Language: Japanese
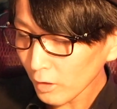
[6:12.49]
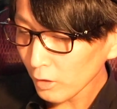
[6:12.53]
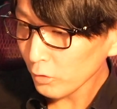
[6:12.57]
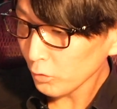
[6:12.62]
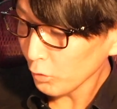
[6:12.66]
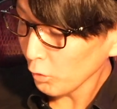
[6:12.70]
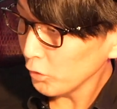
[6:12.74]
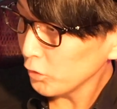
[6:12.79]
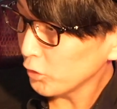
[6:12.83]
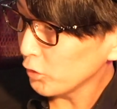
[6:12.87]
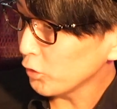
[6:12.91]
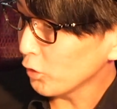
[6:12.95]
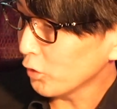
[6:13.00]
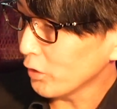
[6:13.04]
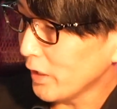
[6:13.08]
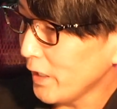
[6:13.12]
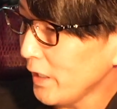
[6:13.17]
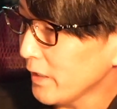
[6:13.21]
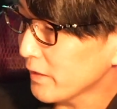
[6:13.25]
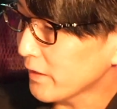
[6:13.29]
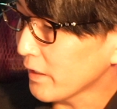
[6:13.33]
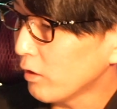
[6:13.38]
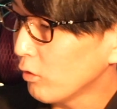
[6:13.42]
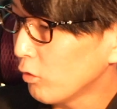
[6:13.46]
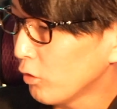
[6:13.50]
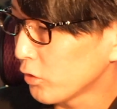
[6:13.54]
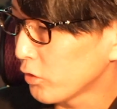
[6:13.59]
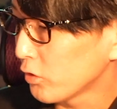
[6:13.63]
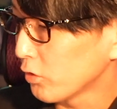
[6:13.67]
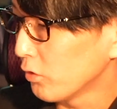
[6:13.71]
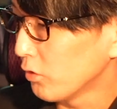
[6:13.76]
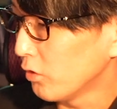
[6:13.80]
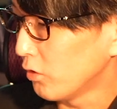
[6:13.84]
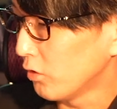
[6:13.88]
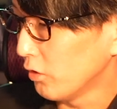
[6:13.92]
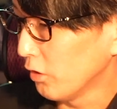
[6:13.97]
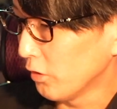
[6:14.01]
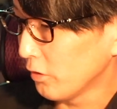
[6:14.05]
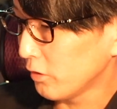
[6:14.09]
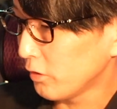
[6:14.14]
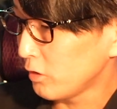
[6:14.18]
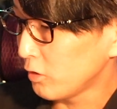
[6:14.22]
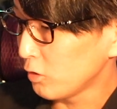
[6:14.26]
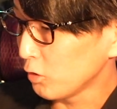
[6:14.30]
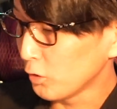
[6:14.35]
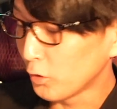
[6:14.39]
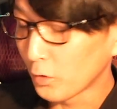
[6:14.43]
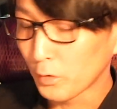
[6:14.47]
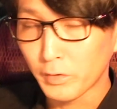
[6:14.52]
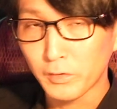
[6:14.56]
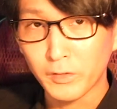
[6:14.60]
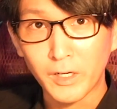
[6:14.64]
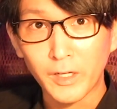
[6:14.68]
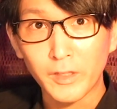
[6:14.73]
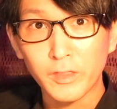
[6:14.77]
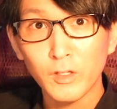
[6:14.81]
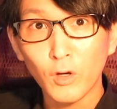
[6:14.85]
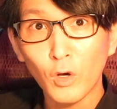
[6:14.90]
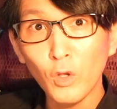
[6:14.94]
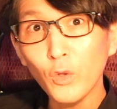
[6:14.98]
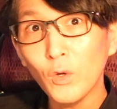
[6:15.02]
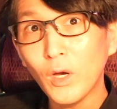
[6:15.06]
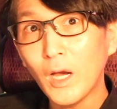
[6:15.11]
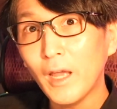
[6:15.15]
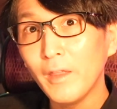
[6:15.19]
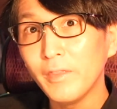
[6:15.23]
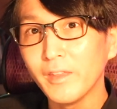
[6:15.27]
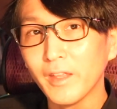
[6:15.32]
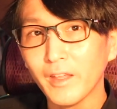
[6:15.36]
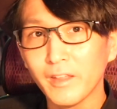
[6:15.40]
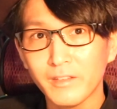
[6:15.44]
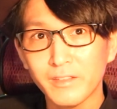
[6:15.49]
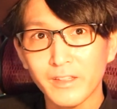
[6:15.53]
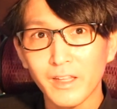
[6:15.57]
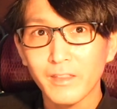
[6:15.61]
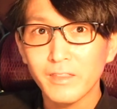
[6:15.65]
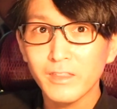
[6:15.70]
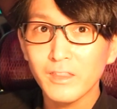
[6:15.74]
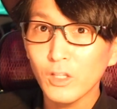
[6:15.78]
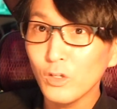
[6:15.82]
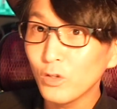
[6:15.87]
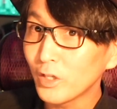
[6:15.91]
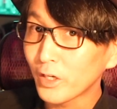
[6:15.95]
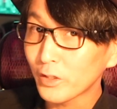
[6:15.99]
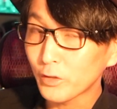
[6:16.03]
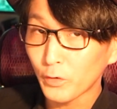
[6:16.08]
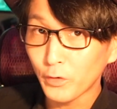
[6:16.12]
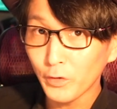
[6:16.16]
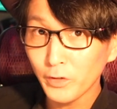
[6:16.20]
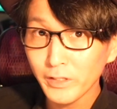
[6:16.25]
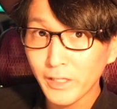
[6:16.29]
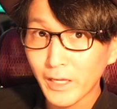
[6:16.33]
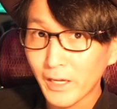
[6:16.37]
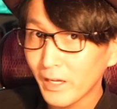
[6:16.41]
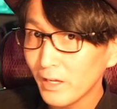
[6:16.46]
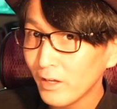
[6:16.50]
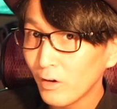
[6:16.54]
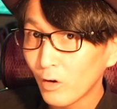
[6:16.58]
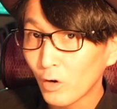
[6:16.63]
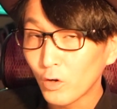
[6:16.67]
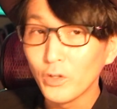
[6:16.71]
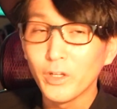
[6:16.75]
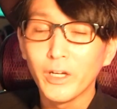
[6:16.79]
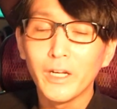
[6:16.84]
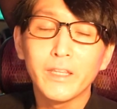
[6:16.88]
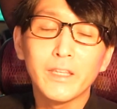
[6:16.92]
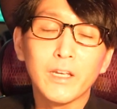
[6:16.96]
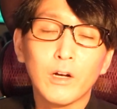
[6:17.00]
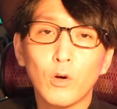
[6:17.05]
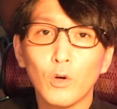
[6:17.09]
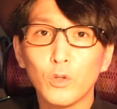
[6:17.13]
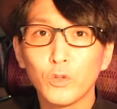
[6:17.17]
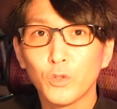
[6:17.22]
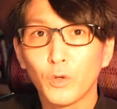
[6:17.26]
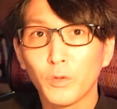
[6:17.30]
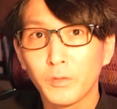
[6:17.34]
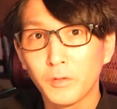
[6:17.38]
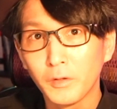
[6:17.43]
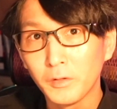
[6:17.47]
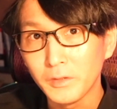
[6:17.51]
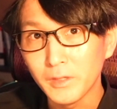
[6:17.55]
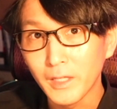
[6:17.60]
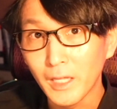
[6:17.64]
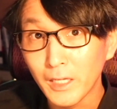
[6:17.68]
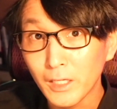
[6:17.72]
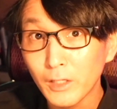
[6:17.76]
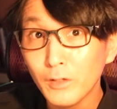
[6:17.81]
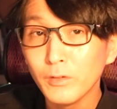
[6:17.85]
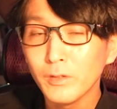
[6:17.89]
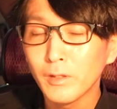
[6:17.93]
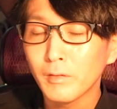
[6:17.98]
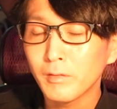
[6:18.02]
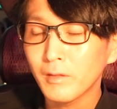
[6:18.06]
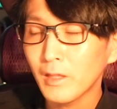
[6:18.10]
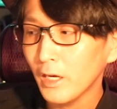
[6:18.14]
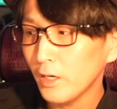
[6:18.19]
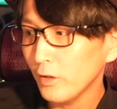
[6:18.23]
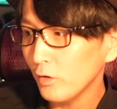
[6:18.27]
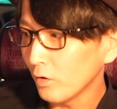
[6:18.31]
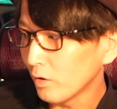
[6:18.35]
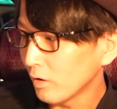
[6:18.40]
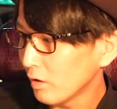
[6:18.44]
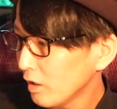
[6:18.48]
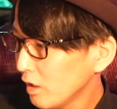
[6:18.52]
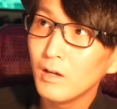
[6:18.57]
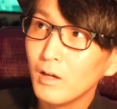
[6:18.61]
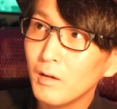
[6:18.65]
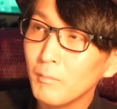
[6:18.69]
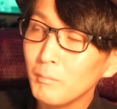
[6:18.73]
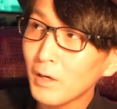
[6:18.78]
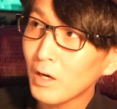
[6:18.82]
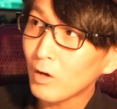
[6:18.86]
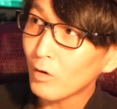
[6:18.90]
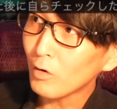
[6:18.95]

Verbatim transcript: どういうような英単語帳を収録するかっていうことを判断したっていうようなところでこの英単語帳を作っているんですけれど、まあ、